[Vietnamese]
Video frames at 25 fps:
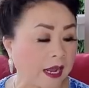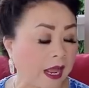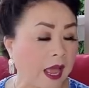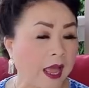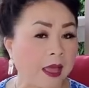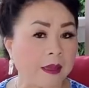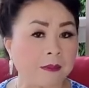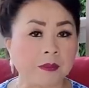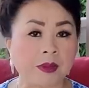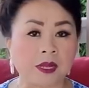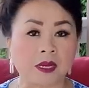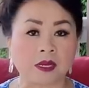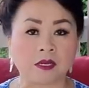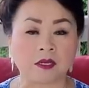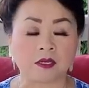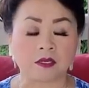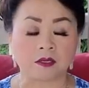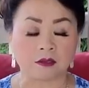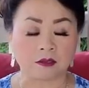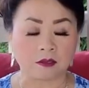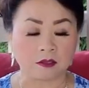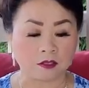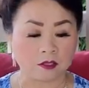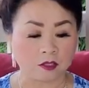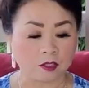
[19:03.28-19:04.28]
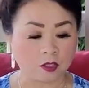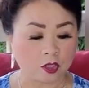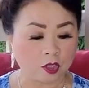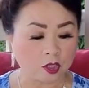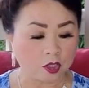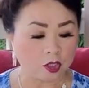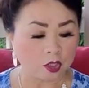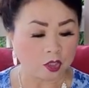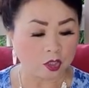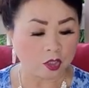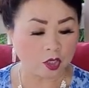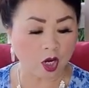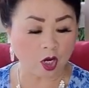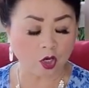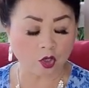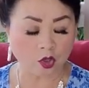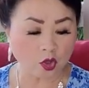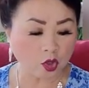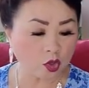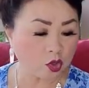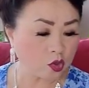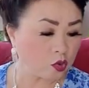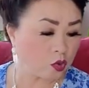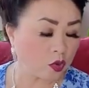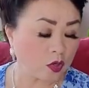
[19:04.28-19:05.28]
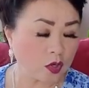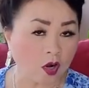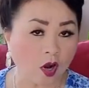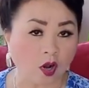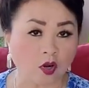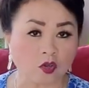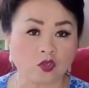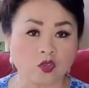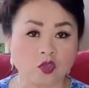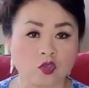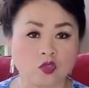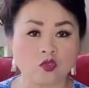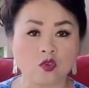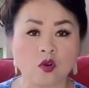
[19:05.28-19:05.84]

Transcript: cá mà nữ khẩu chú chua nó chú